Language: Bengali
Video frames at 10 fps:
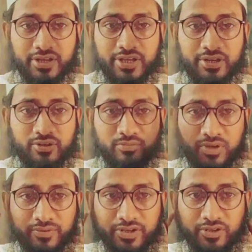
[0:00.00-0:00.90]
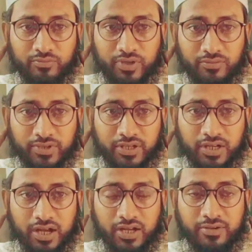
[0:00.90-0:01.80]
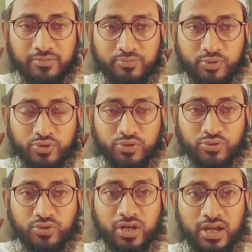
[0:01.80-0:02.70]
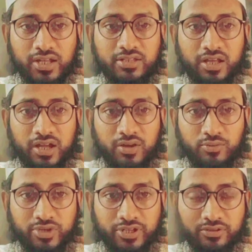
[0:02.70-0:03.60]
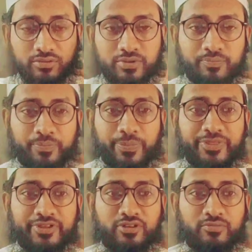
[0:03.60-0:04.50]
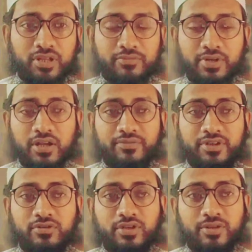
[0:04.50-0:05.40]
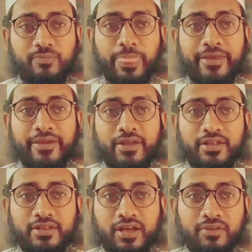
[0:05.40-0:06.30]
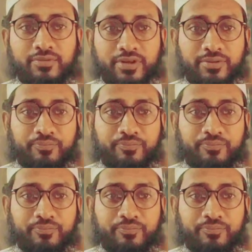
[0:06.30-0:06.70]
এরকম ভাবে নিয়ত বাঁধবেন কান পর্যন্ত হাত উঠাইতে হবে নিয়ত বাঁধবেন নাভির তলে তারপরে